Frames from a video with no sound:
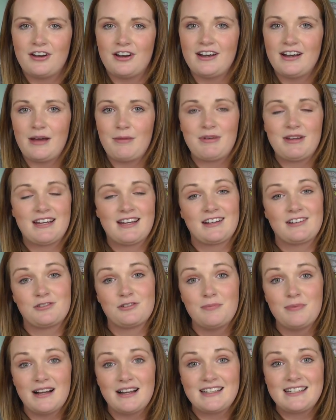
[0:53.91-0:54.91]
dann habe ich einen
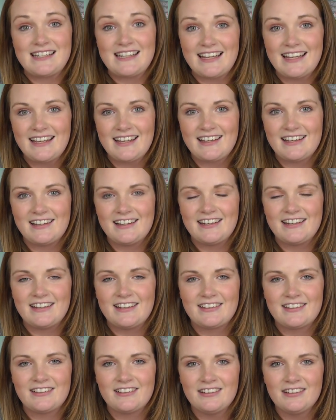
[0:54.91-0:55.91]
super Trick
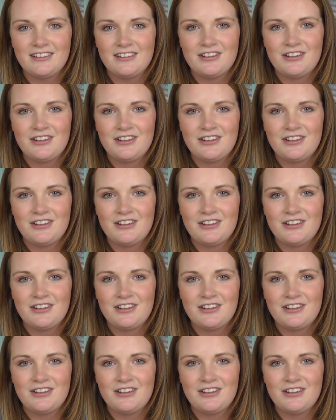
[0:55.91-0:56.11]
gelesen